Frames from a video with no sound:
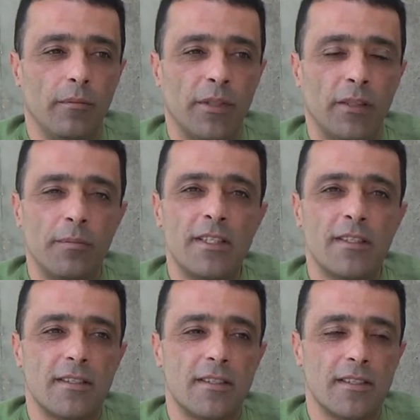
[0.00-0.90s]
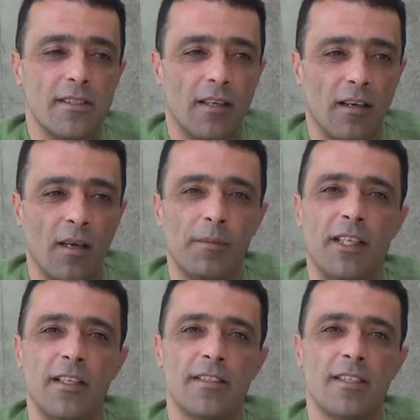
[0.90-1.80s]
بتمس كرامة
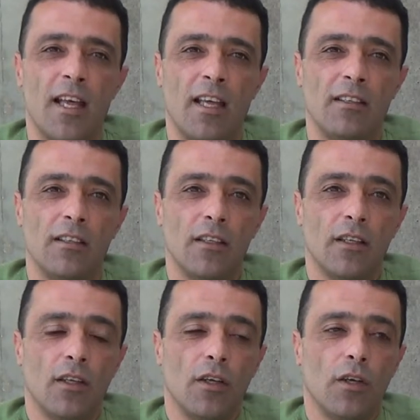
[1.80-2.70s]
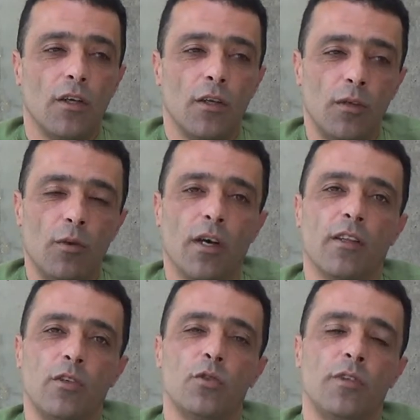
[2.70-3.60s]
الإنسان إنه
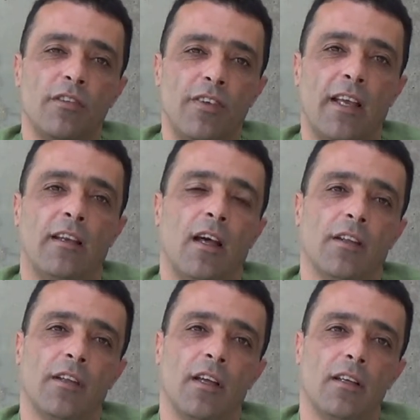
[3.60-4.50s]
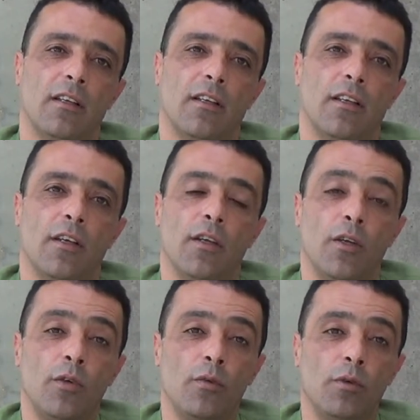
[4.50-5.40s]
هذا الجندي في هاي اللحظة
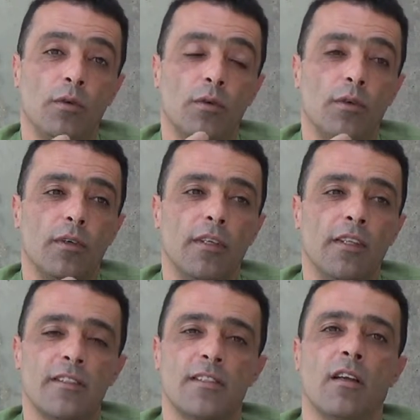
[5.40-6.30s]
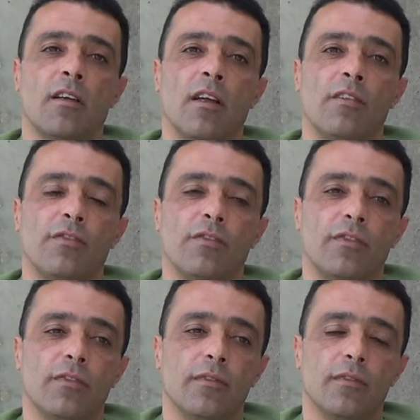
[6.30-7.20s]
إنه يتصرف
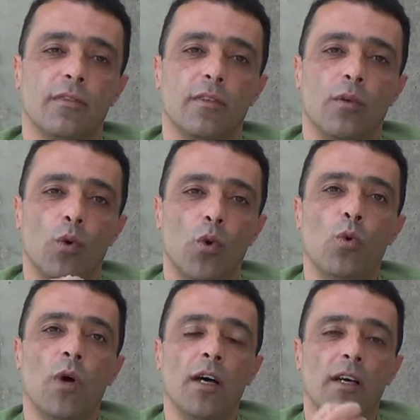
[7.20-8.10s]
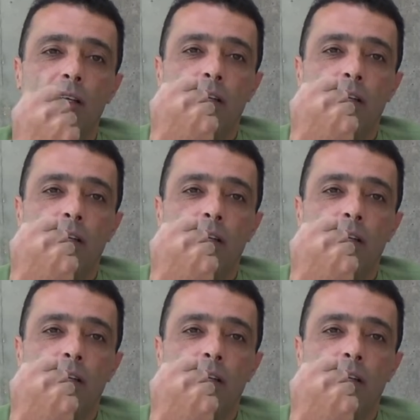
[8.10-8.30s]
هو